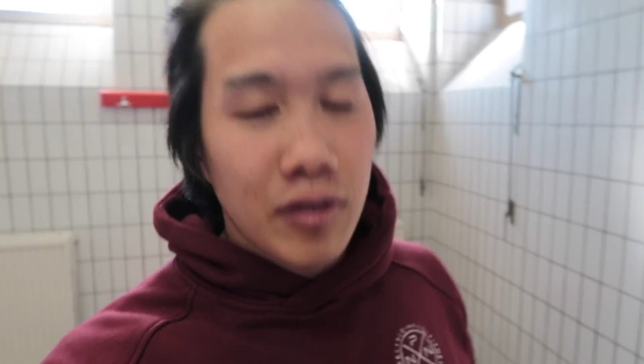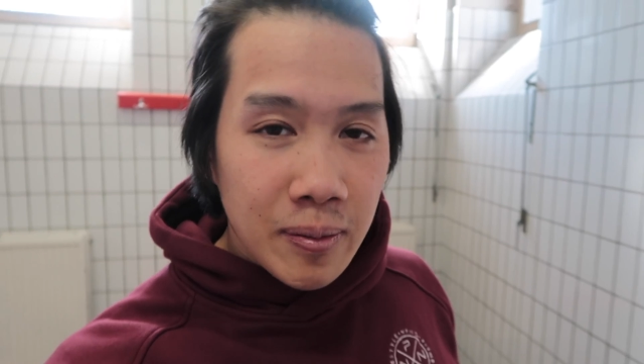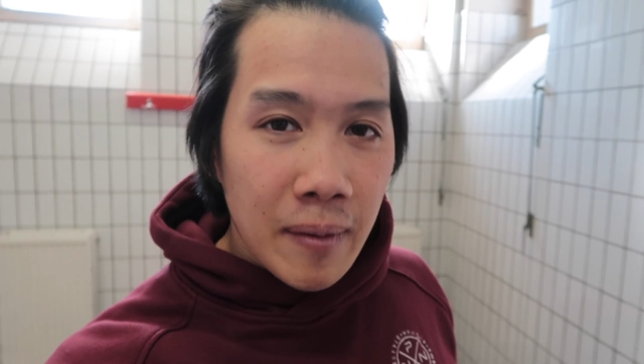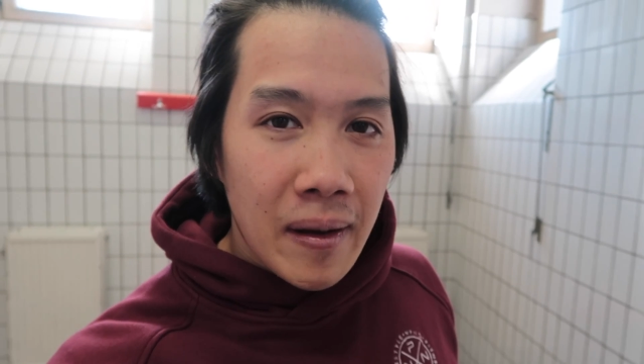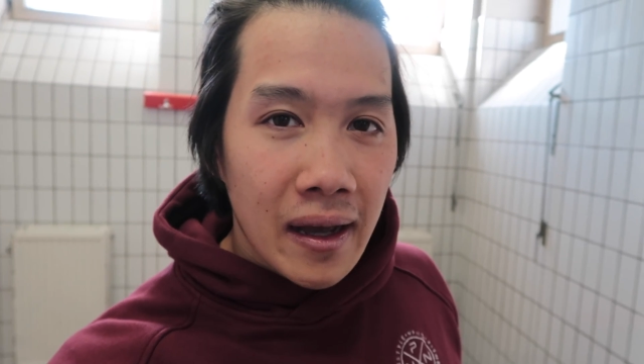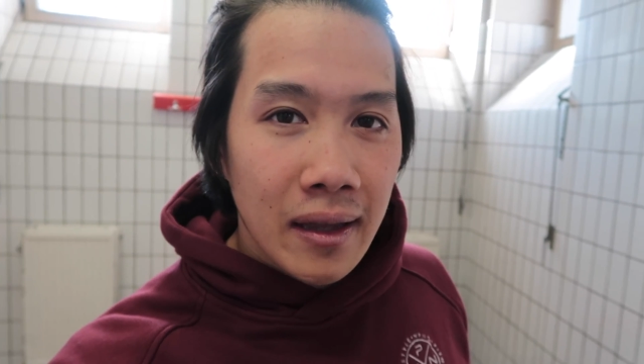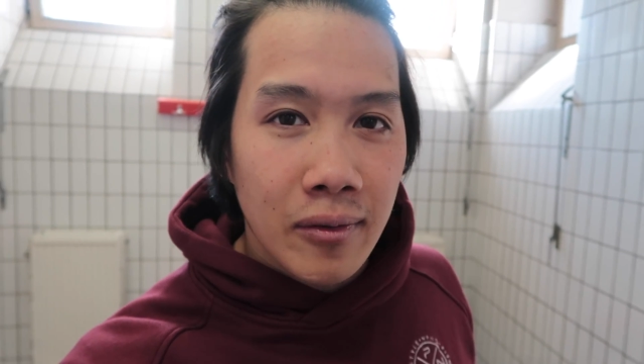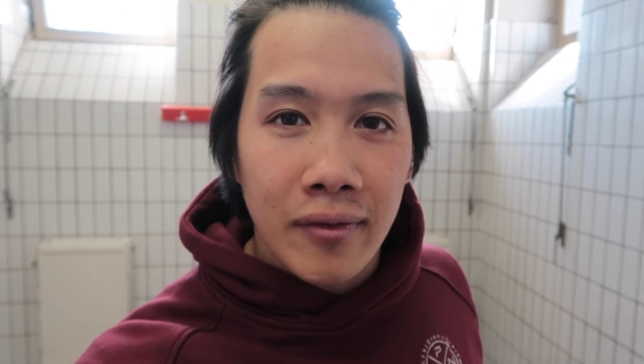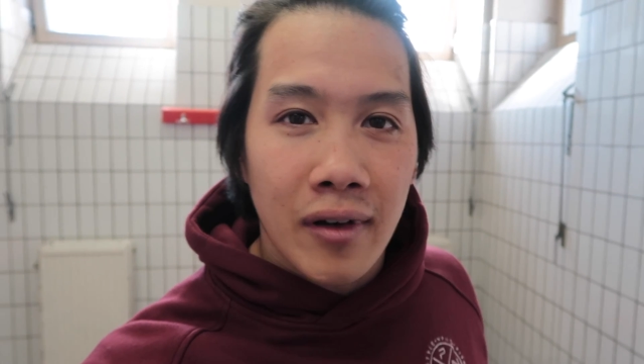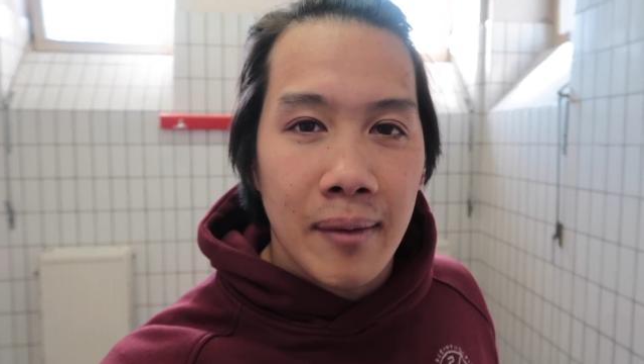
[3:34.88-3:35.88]
et il faut se préparer
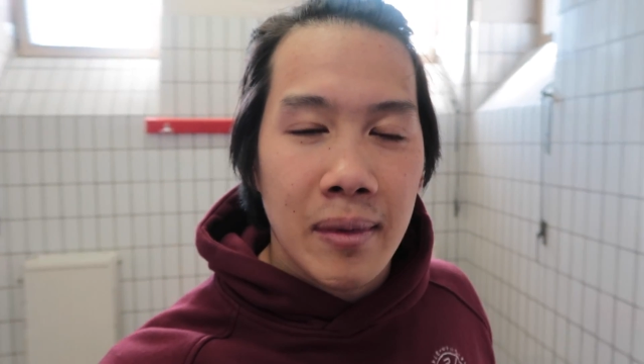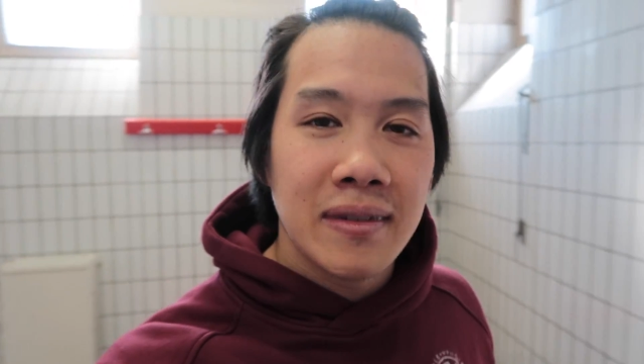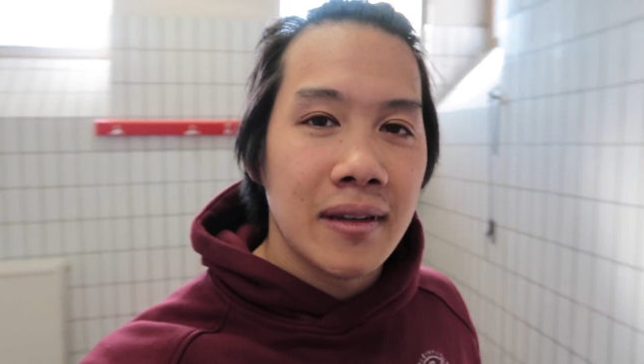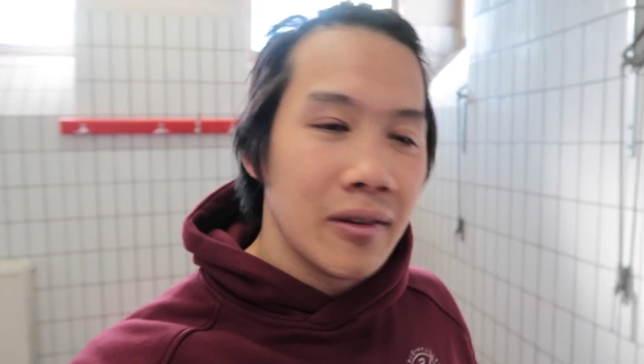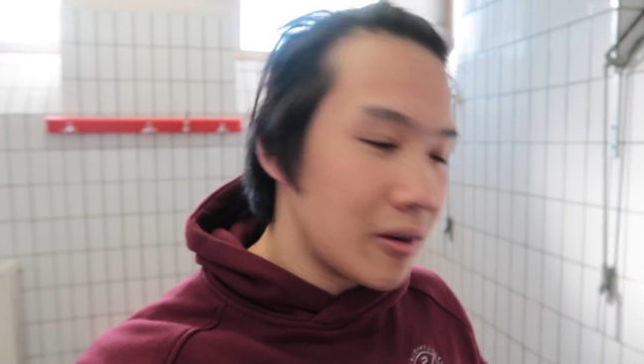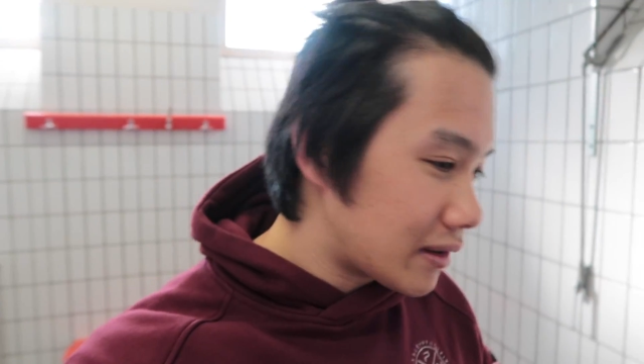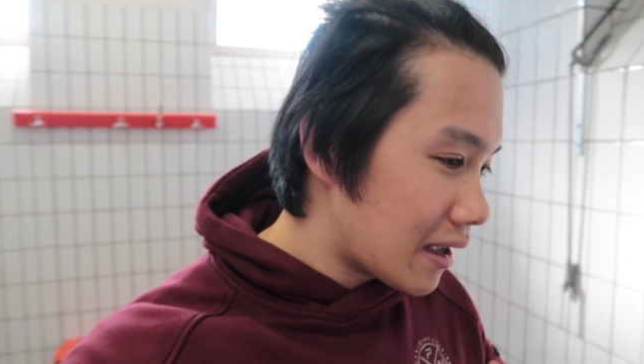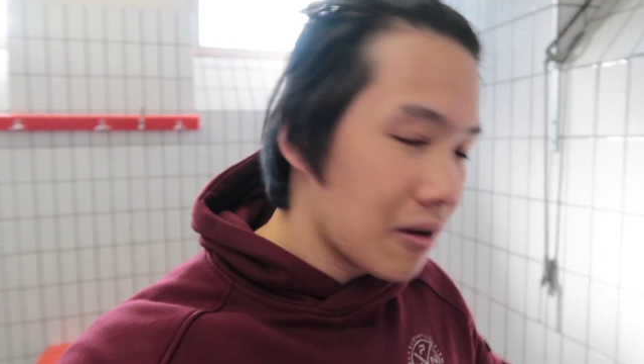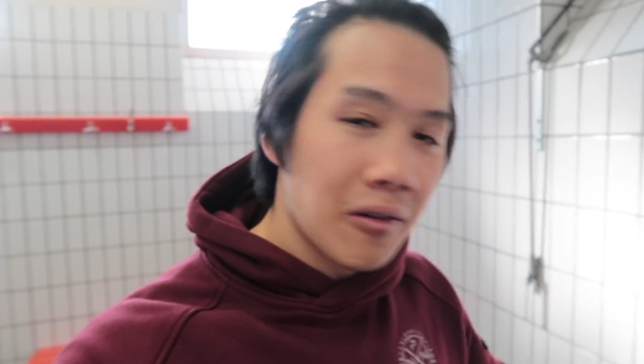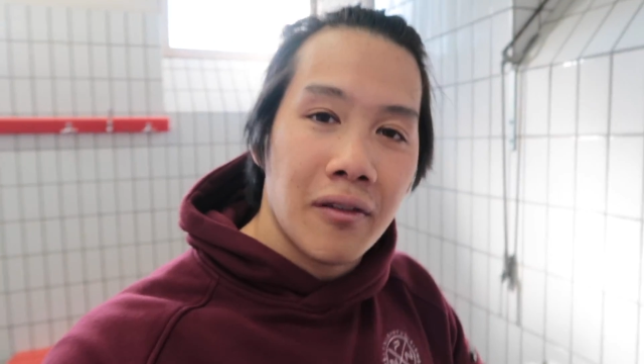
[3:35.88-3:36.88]
donc voilà même si on est en
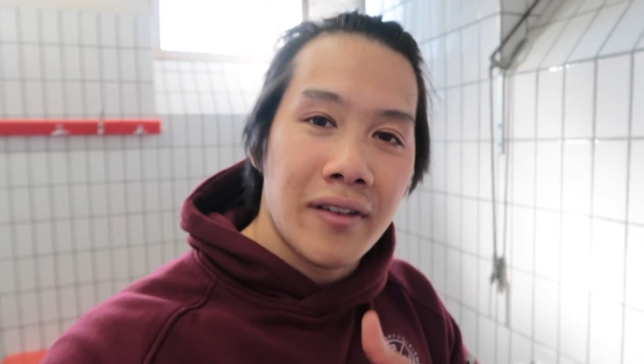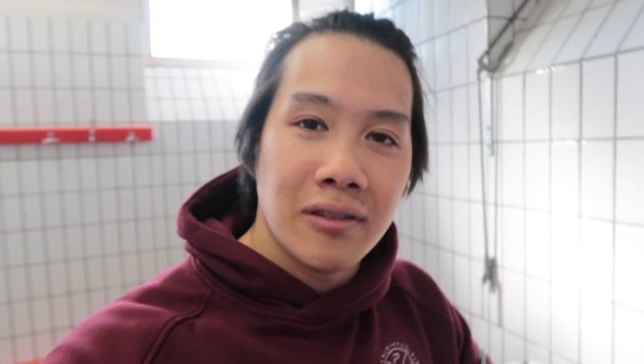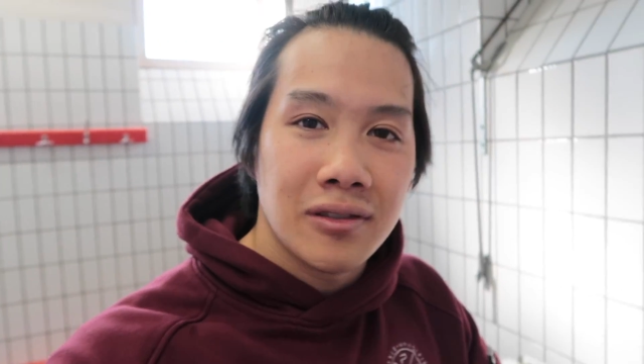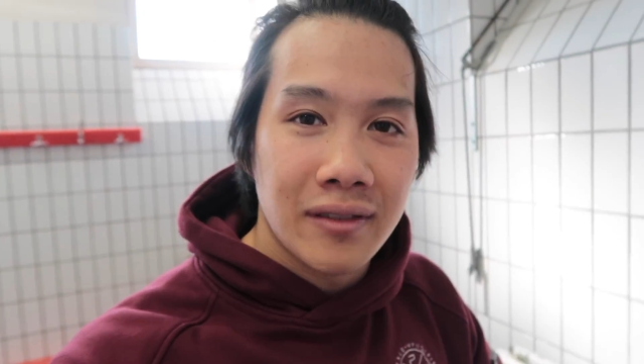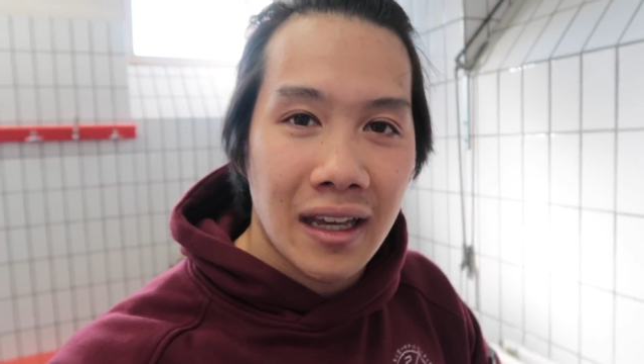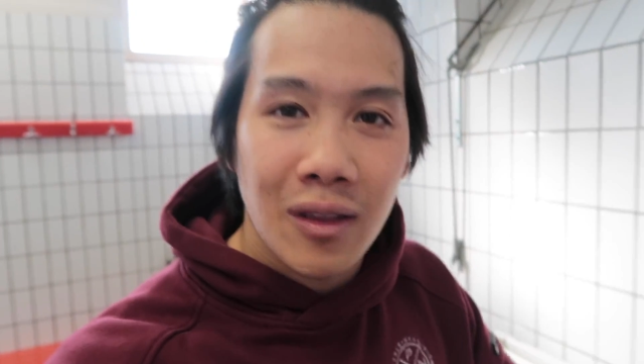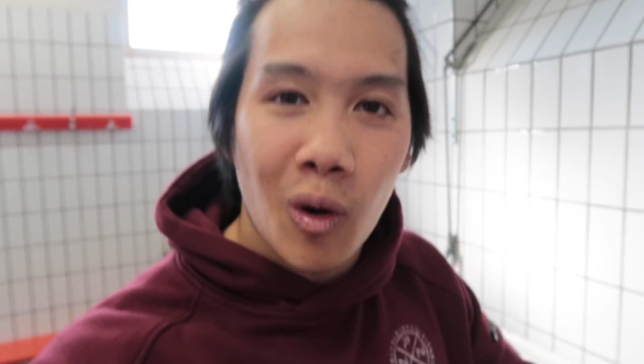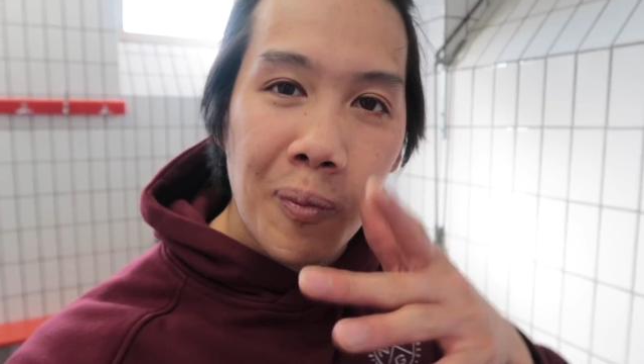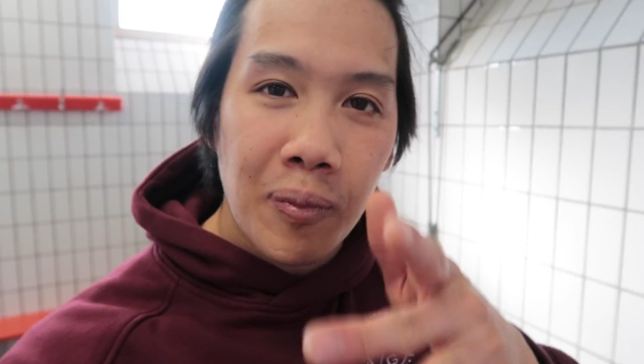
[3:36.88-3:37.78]
retard on vient on s'entraîne on